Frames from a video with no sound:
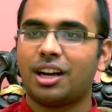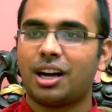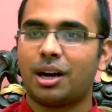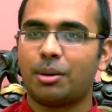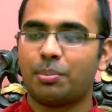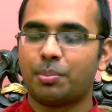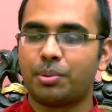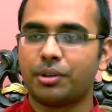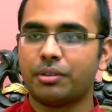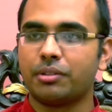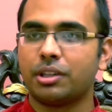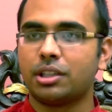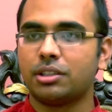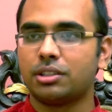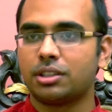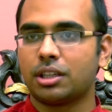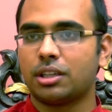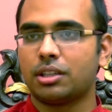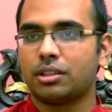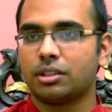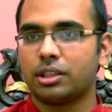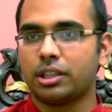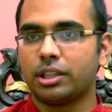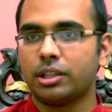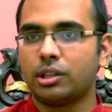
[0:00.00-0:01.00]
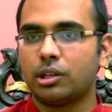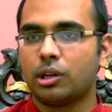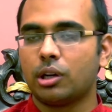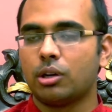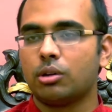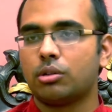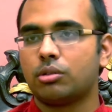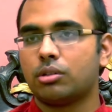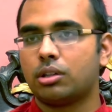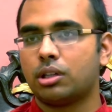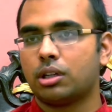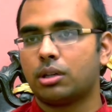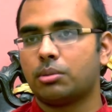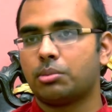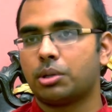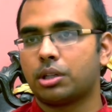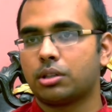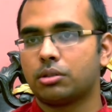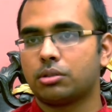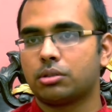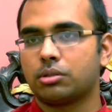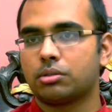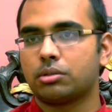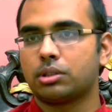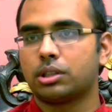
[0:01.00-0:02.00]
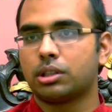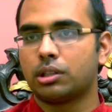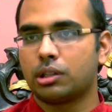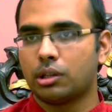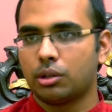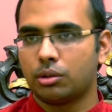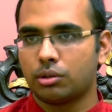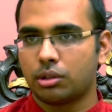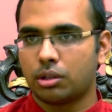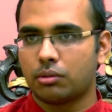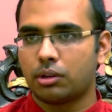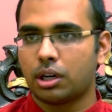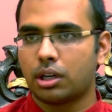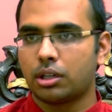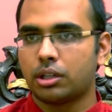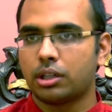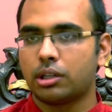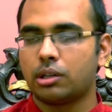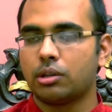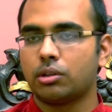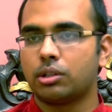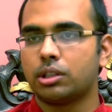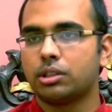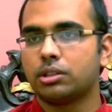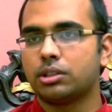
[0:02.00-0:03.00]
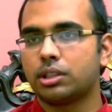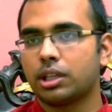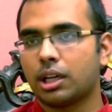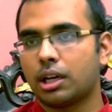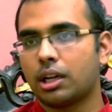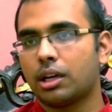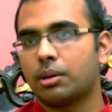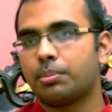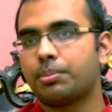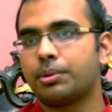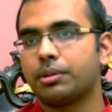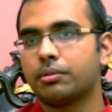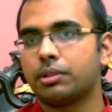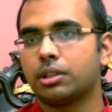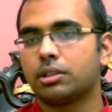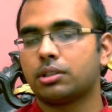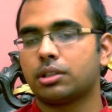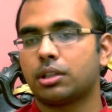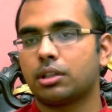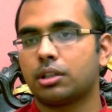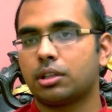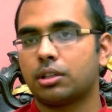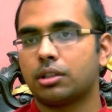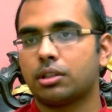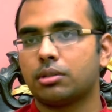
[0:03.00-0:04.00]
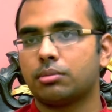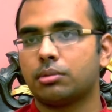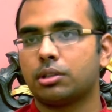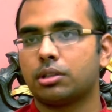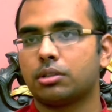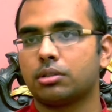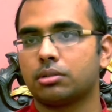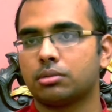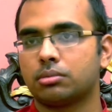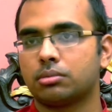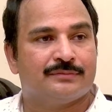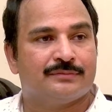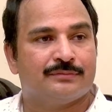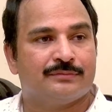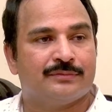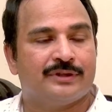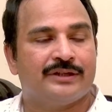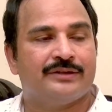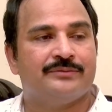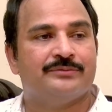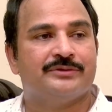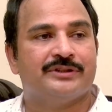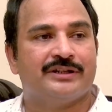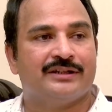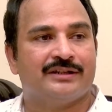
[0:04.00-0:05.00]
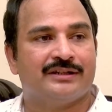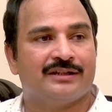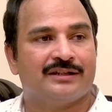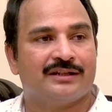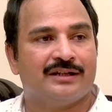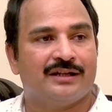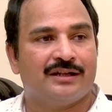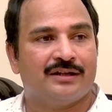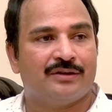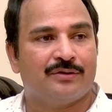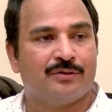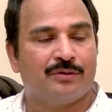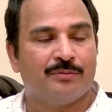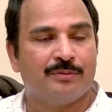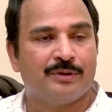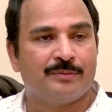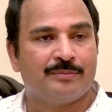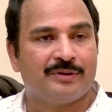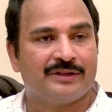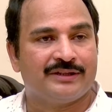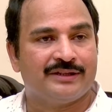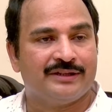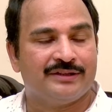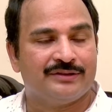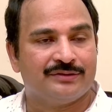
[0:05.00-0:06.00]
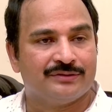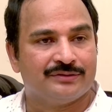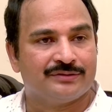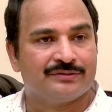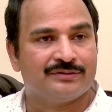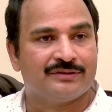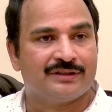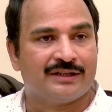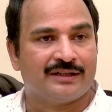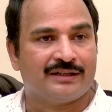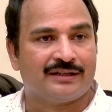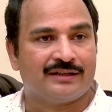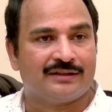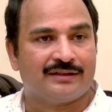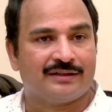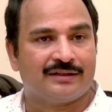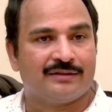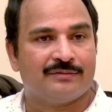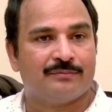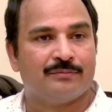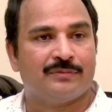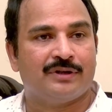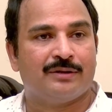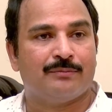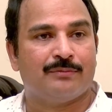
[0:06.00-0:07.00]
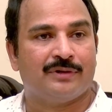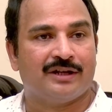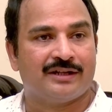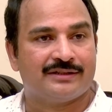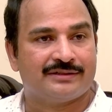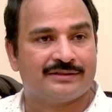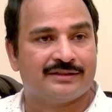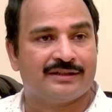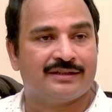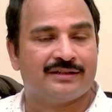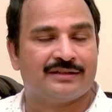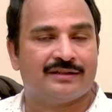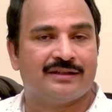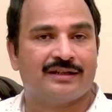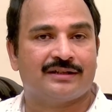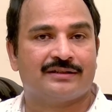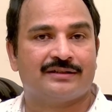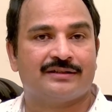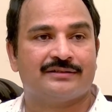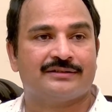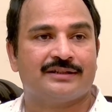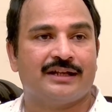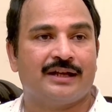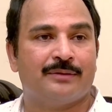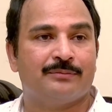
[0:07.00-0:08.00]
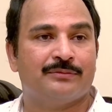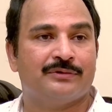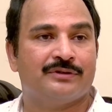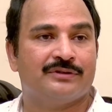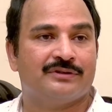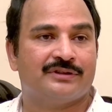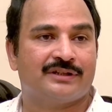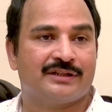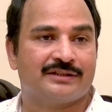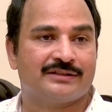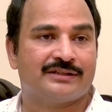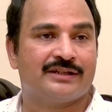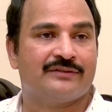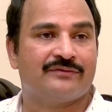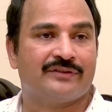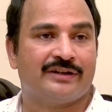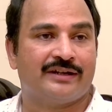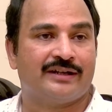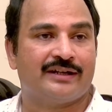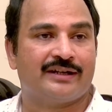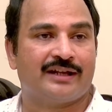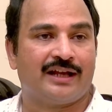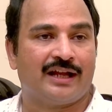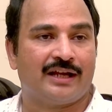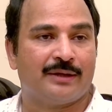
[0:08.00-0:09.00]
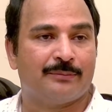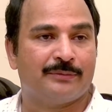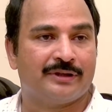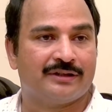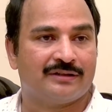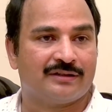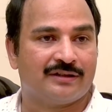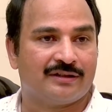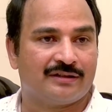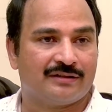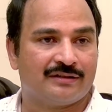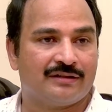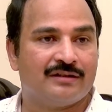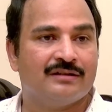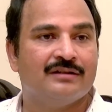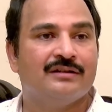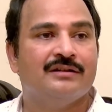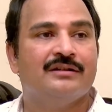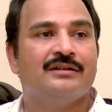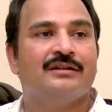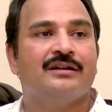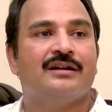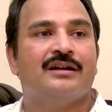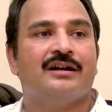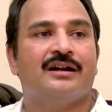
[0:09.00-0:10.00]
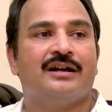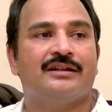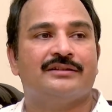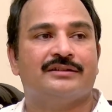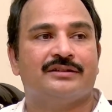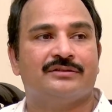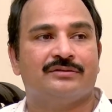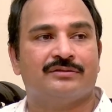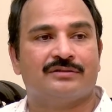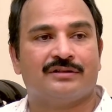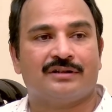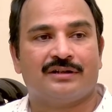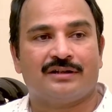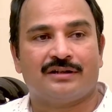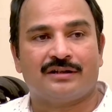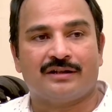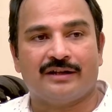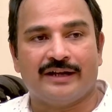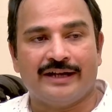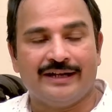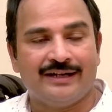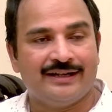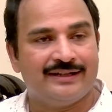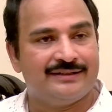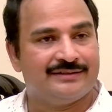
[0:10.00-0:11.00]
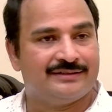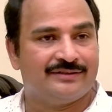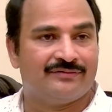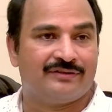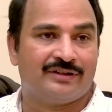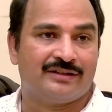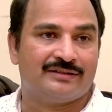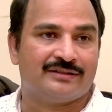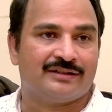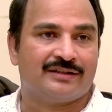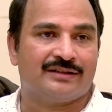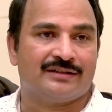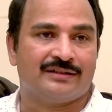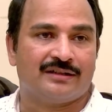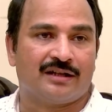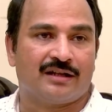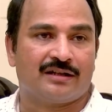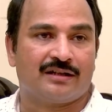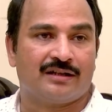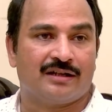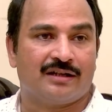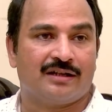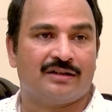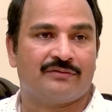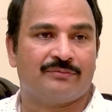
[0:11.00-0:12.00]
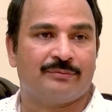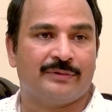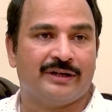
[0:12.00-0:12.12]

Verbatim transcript: ఆ ప్రివెన్షన్ ఇంట్లో ఉన్న మనం ఇంట్లో ఉన్న వాటిట్లో నుంచి ఎలా ప్రివెన్షన్ అనేది మనం మనం జనరల్గా హోమియోపతి చూసుకున్నట్టయితే మా మాస్టర్ డాక్టర్ శామ్యుల్ క్రిస్టియన్ ఫ్రెడ్రిక్ యానమెన్ గారు అతను ఒక గైడ్లైన్స్ ఇవ్వడం జరిగింది ఆర్గనన్ ఆఫ్